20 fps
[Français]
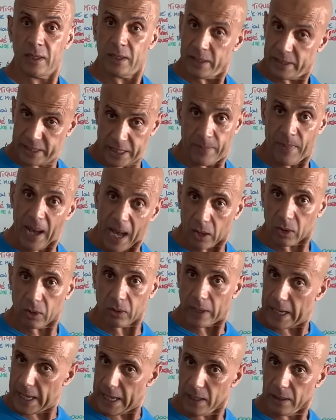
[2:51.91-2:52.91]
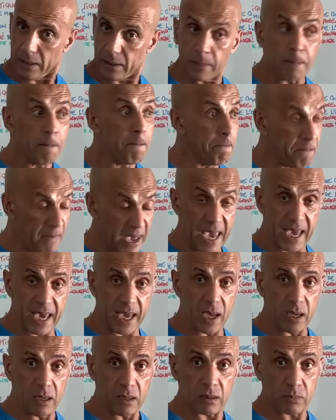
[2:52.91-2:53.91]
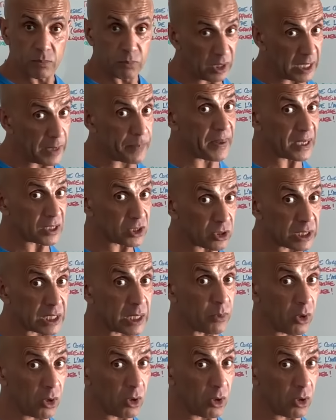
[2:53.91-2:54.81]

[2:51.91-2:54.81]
C'est marrant, hein Mais pour les personnes qui me